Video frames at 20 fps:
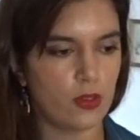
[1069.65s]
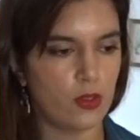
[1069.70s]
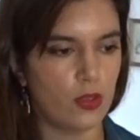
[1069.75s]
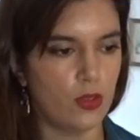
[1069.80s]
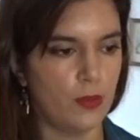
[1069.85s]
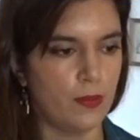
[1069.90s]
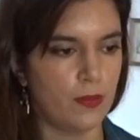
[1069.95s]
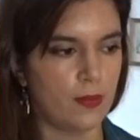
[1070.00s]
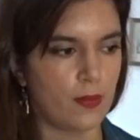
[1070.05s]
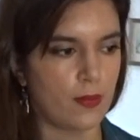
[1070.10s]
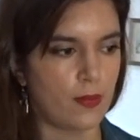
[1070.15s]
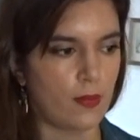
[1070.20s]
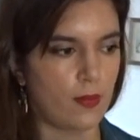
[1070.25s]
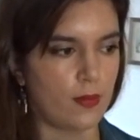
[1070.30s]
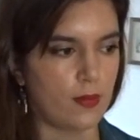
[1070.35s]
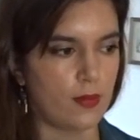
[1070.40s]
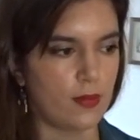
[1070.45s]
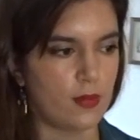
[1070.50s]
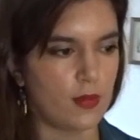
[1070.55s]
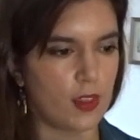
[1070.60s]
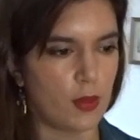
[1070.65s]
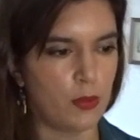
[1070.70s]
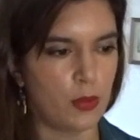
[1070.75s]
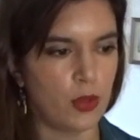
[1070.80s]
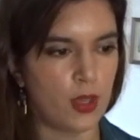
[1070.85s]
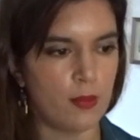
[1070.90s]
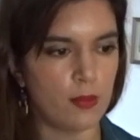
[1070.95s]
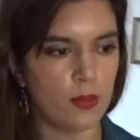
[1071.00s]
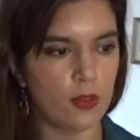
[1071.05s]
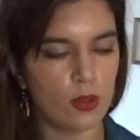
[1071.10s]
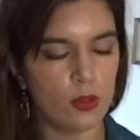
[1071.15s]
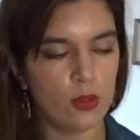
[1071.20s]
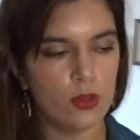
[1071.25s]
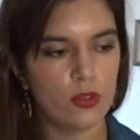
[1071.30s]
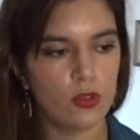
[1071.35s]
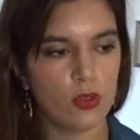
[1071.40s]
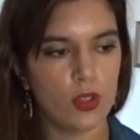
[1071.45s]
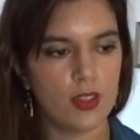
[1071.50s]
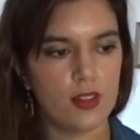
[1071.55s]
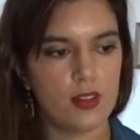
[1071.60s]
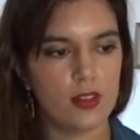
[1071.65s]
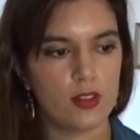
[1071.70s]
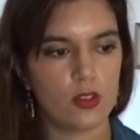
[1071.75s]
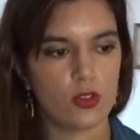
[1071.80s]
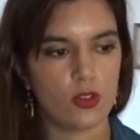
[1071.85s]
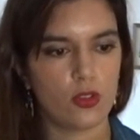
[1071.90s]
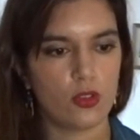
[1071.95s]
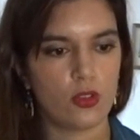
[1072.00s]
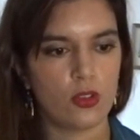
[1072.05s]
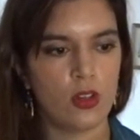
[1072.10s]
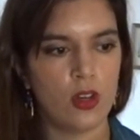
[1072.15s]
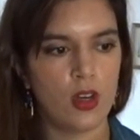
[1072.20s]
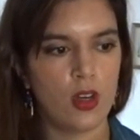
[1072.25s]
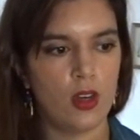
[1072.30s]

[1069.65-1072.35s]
que le problème de l'auto-édition,